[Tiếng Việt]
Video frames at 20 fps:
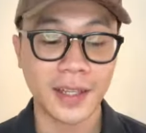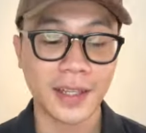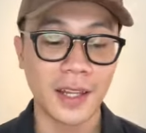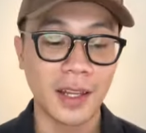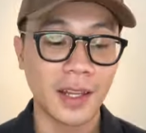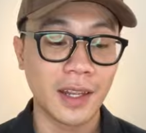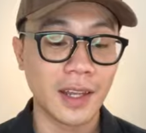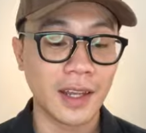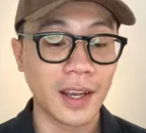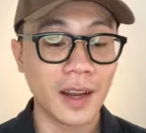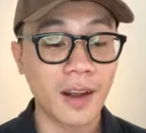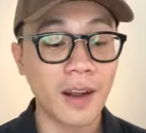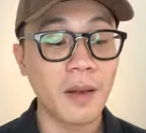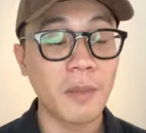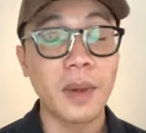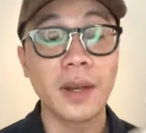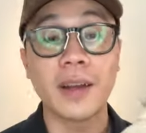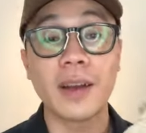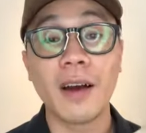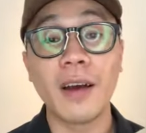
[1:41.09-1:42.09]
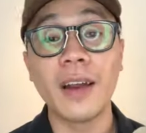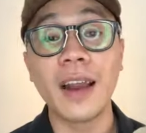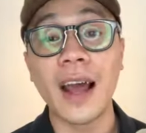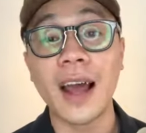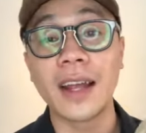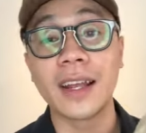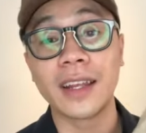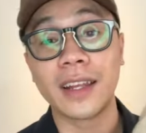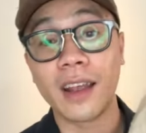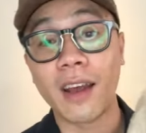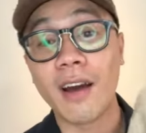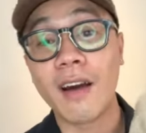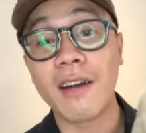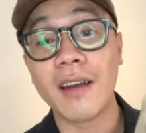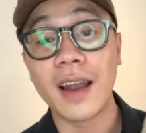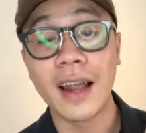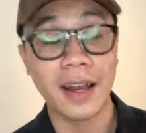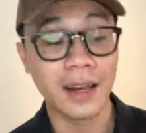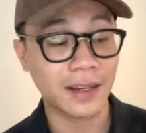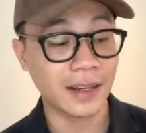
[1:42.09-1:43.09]
Thì cái đó là mình nói là
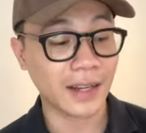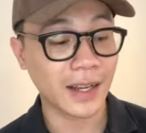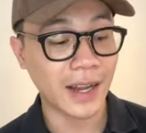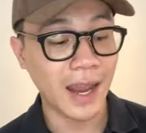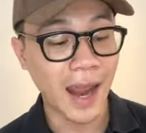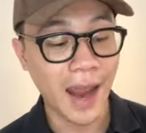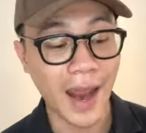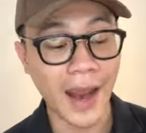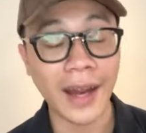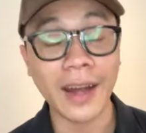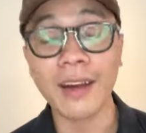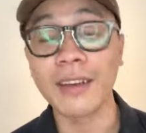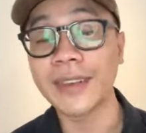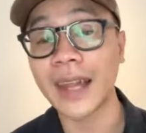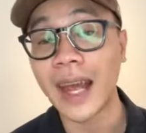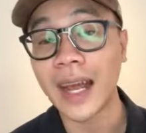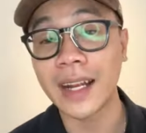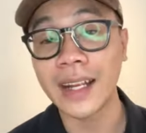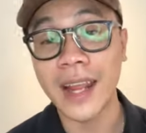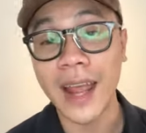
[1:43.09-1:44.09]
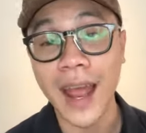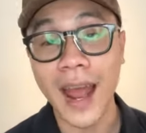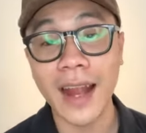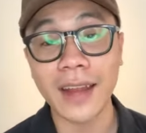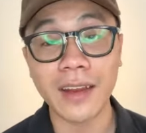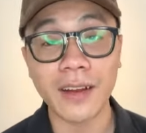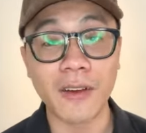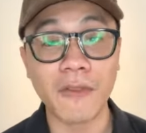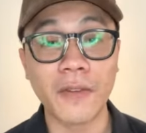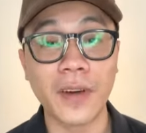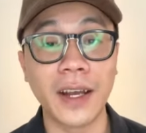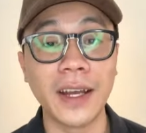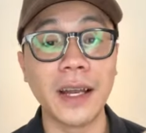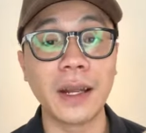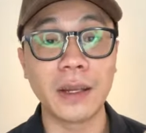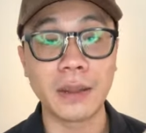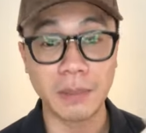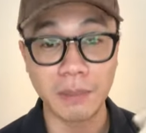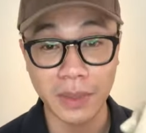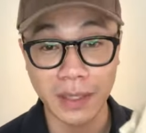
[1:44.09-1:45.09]
do là hãng nó tăng giá chứ không phải
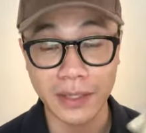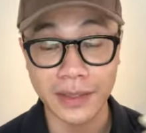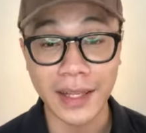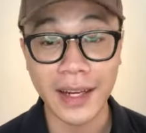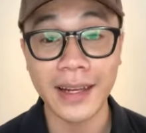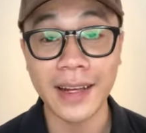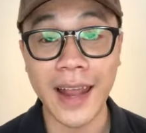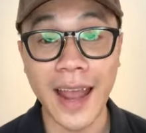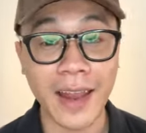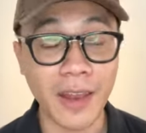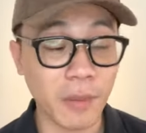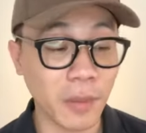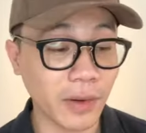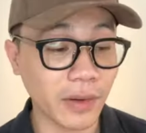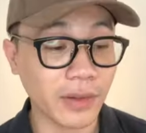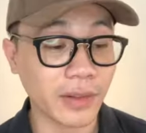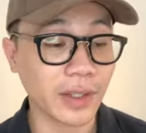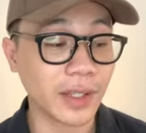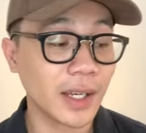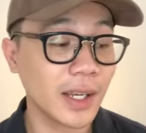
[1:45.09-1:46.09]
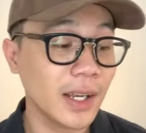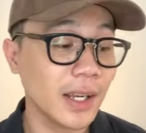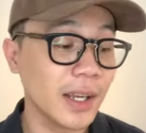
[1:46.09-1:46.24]
là mình tăng giá nha mọi người.